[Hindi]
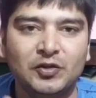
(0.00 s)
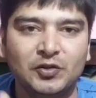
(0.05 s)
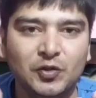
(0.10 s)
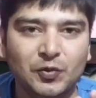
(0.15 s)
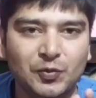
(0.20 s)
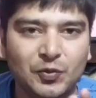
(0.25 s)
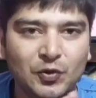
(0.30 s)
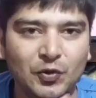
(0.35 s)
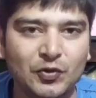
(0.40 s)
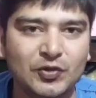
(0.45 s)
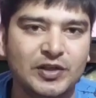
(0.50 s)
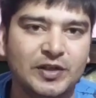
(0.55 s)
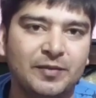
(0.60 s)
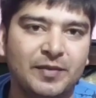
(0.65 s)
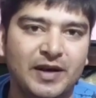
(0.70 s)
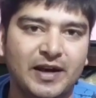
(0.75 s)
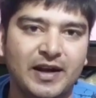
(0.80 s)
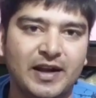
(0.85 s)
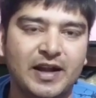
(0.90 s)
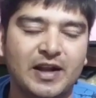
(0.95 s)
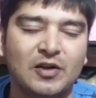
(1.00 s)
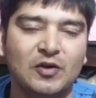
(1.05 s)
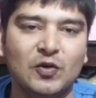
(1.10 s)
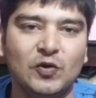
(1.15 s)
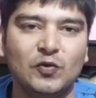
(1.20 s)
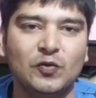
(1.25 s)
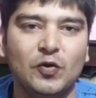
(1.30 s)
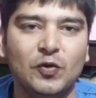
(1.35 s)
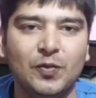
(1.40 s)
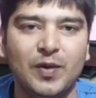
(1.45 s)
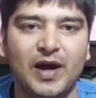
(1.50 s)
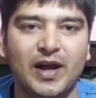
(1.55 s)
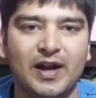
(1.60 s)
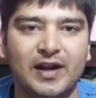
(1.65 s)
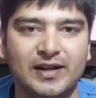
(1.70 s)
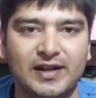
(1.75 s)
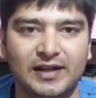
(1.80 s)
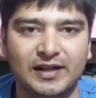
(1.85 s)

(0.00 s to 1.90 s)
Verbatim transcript: जो भूख से मर रहे हैं लोग वो बाहर आ